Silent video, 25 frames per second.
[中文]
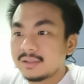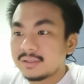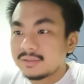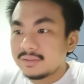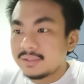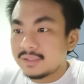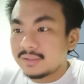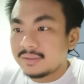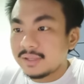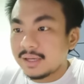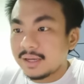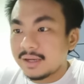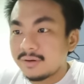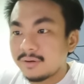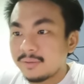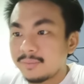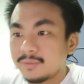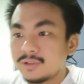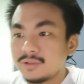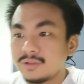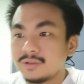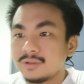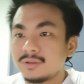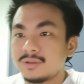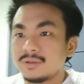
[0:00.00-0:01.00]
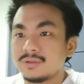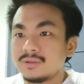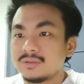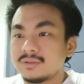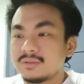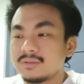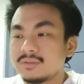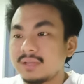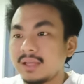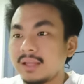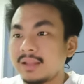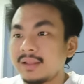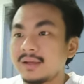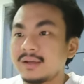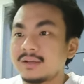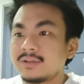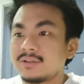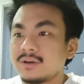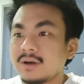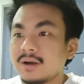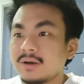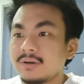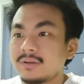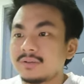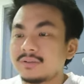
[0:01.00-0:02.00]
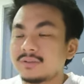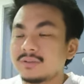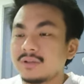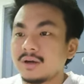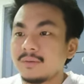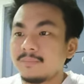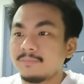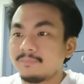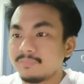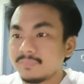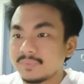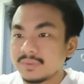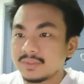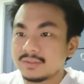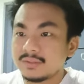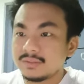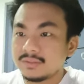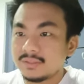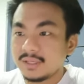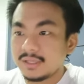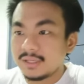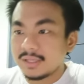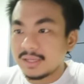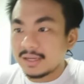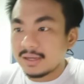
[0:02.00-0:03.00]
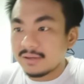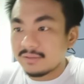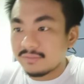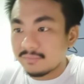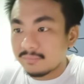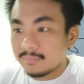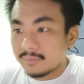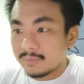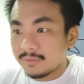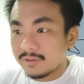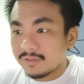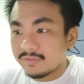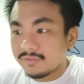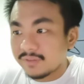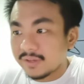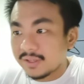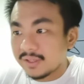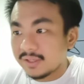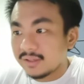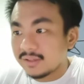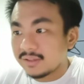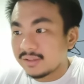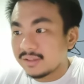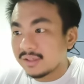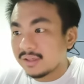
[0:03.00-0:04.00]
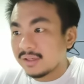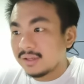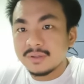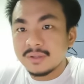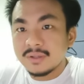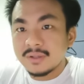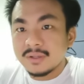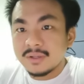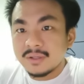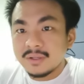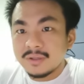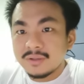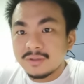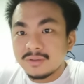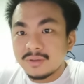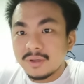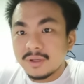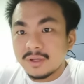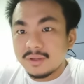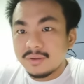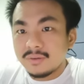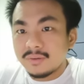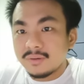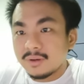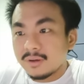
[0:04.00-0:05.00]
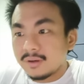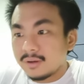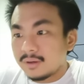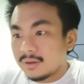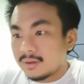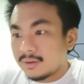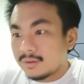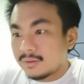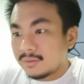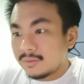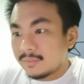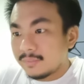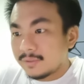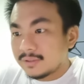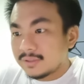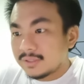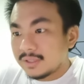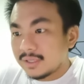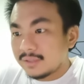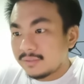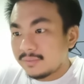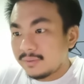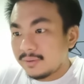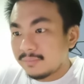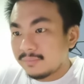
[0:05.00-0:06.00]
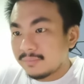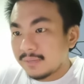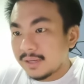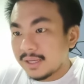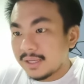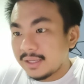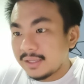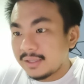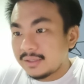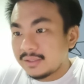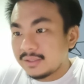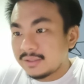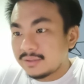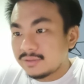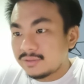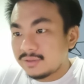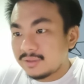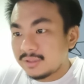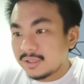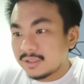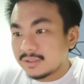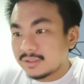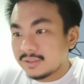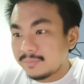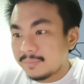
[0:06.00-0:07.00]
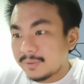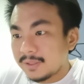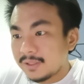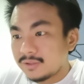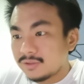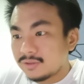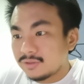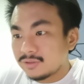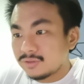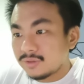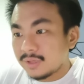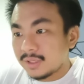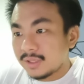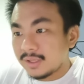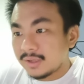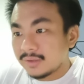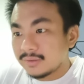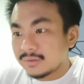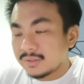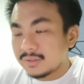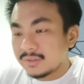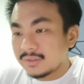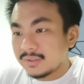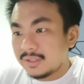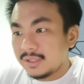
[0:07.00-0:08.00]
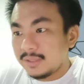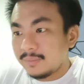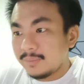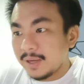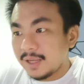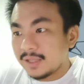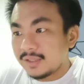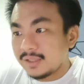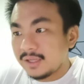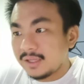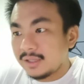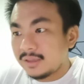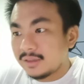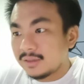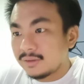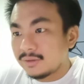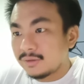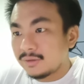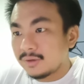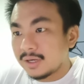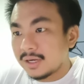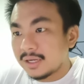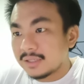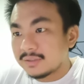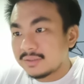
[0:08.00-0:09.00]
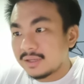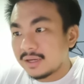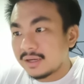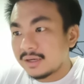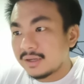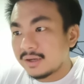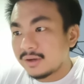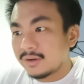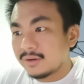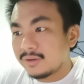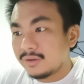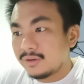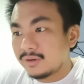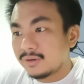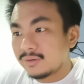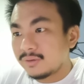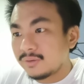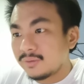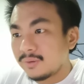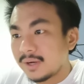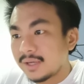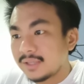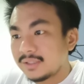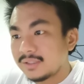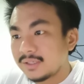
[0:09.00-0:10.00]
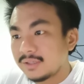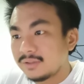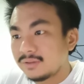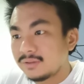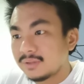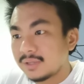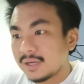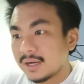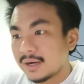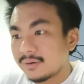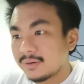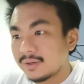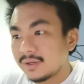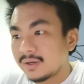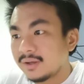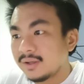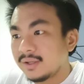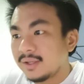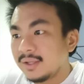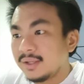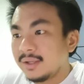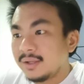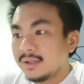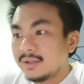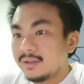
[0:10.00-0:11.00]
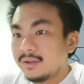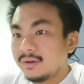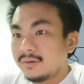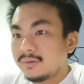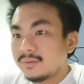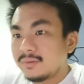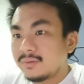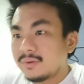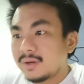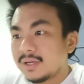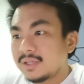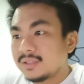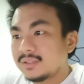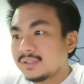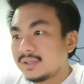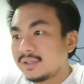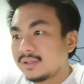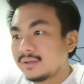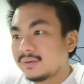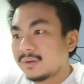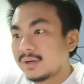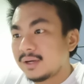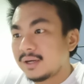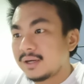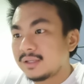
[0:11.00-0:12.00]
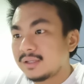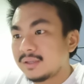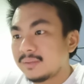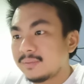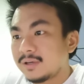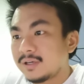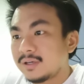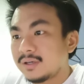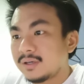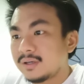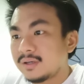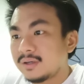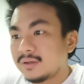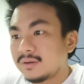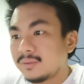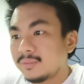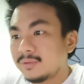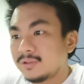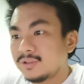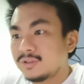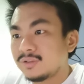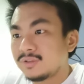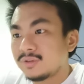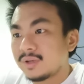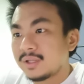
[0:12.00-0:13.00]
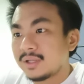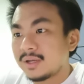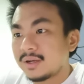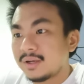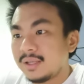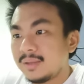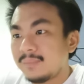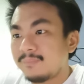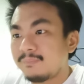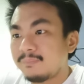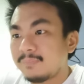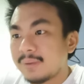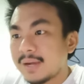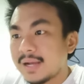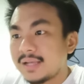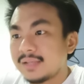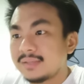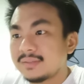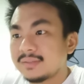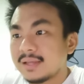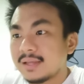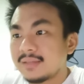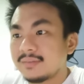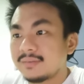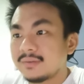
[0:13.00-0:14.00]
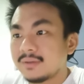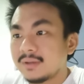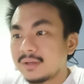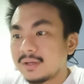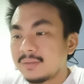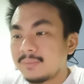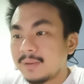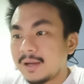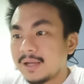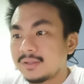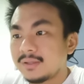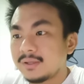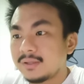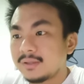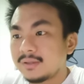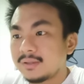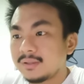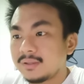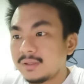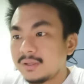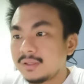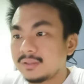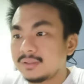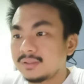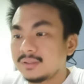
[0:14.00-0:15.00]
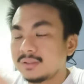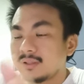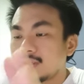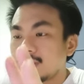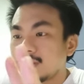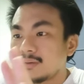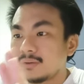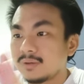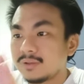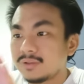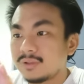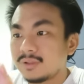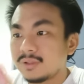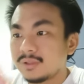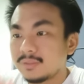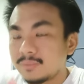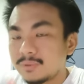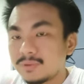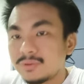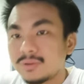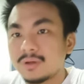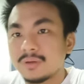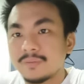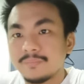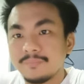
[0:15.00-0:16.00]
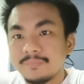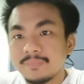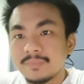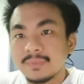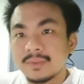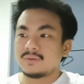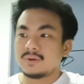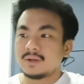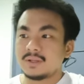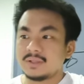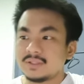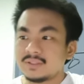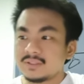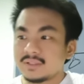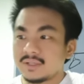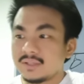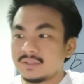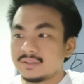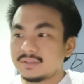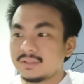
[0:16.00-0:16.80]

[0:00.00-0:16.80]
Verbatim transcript: 接下来我们就 set 那个 trailing stop， 直接给它慢慢飞。 所以如果我们在这边买，去到这边就赚了四十一八千。如果它上了六块钱就好了，六块钱的话，那么我们就赚了一百三十二八千。诶，这个我觉得不错。关于这个